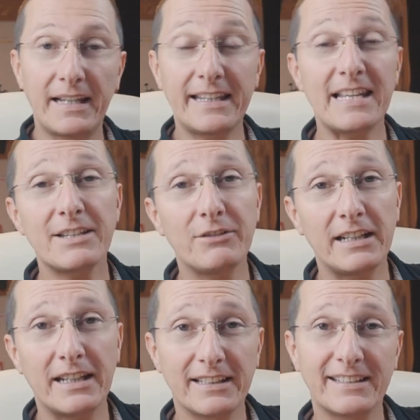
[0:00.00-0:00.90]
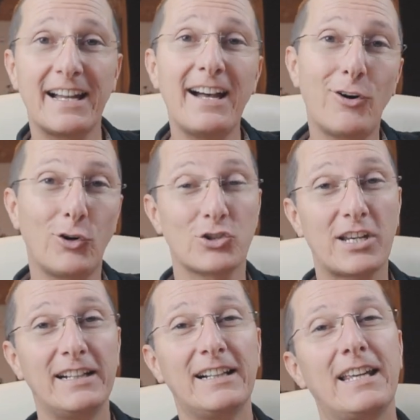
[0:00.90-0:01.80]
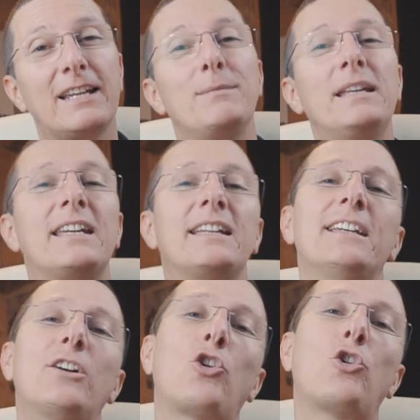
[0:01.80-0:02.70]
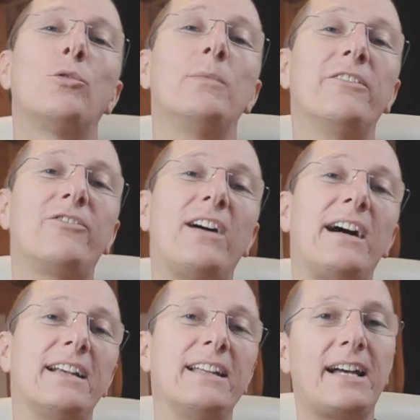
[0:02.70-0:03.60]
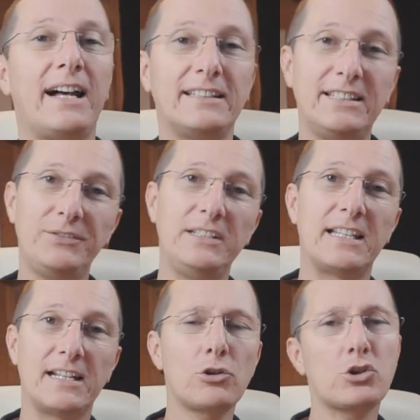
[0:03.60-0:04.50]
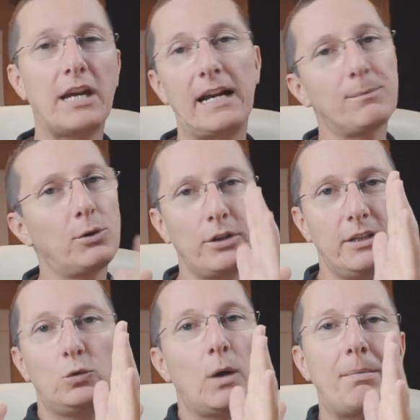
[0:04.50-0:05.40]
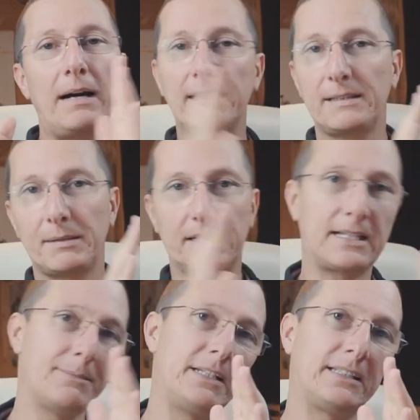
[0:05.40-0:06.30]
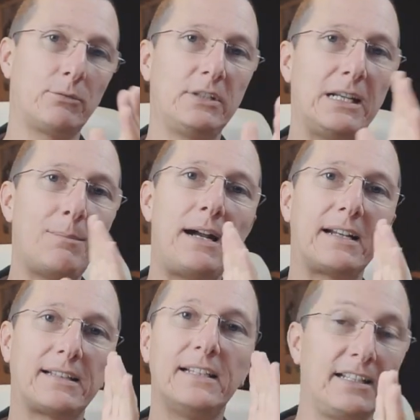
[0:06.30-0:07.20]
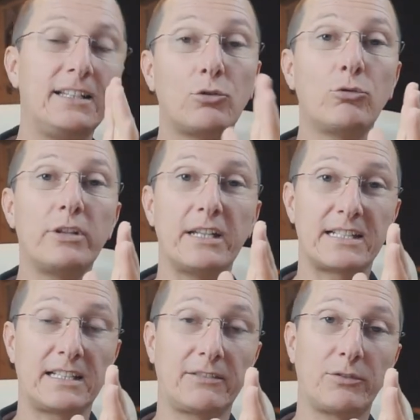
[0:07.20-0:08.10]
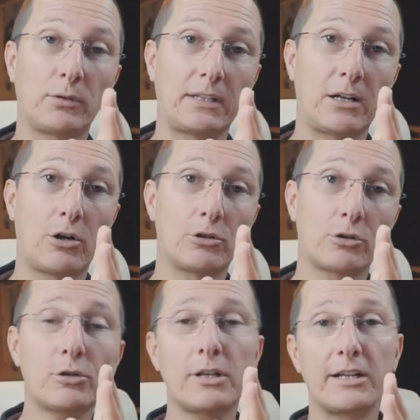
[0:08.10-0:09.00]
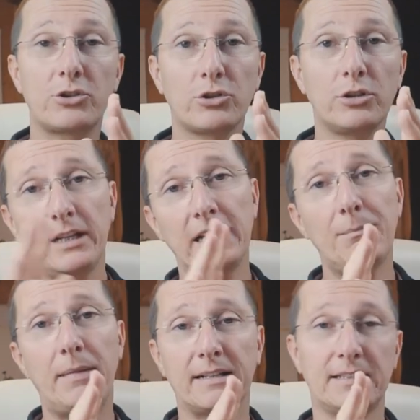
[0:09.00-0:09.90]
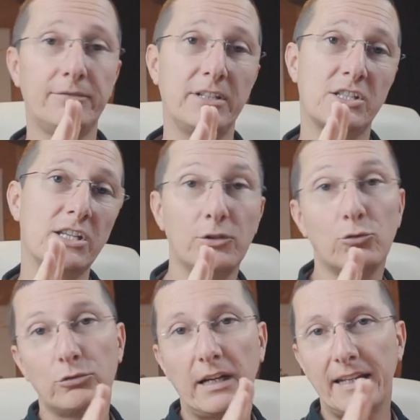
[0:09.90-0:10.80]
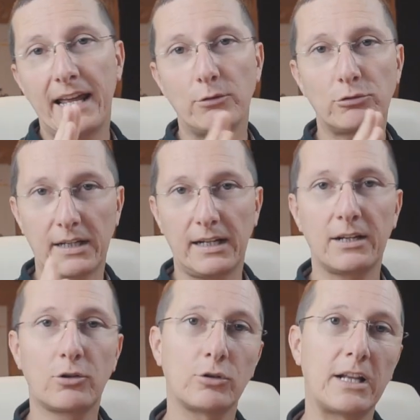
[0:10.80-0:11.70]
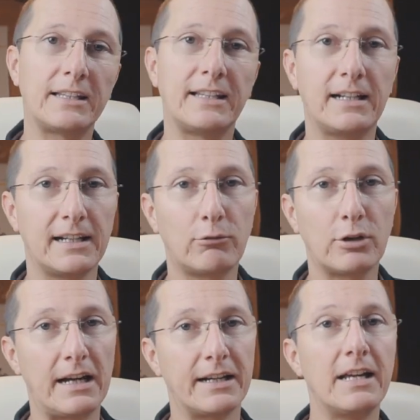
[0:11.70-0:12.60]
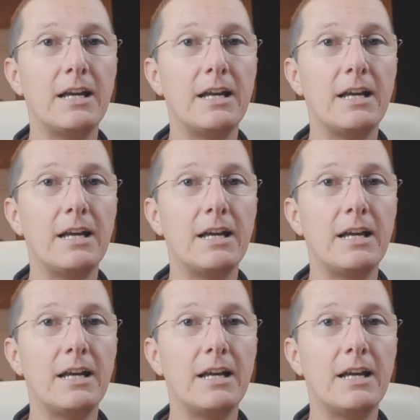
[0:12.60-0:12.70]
La richiesta viene da Oscar che mi chiede come fare a dividere lo schermo in due parti praticamente, quindi la parte in cui è stata effettuata la color correction e la parte invece nuda, neutra, ancora da lavorare,